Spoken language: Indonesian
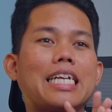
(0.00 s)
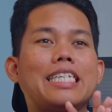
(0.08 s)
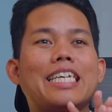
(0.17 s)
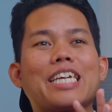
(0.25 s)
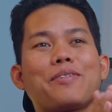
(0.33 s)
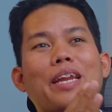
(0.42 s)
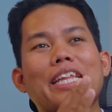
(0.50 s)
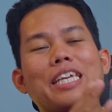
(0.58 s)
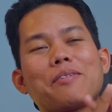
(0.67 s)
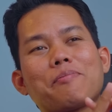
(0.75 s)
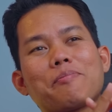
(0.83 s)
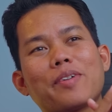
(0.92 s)
jadi gimana
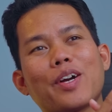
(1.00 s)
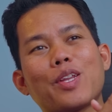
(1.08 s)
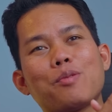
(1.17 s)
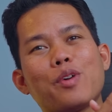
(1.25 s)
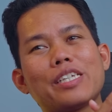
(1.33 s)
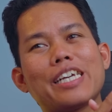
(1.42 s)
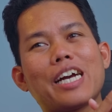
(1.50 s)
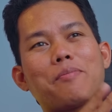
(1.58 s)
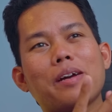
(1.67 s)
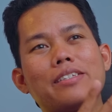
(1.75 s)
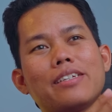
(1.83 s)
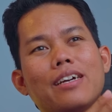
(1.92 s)
Tam kalau buat jangka
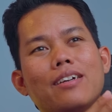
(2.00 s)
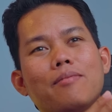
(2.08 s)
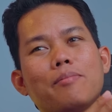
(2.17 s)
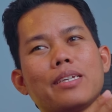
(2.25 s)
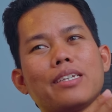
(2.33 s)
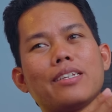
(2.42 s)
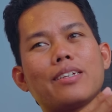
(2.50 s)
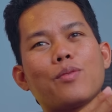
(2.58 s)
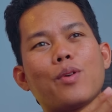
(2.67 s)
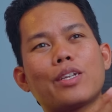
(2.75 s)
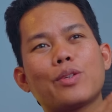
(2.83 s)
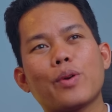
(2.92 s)
panjang mending
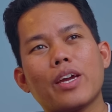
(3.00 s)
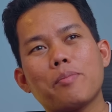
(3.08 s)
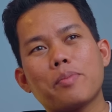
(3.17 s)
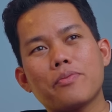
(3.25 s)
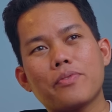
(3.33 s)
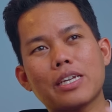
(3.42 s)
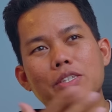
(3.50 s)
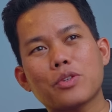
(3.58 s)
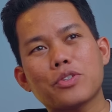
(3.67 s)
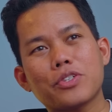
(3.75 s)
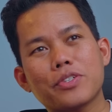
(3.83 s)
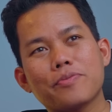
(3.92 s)
One UI apa
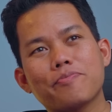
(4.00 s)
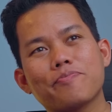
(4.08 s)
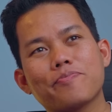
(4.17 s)
Vantage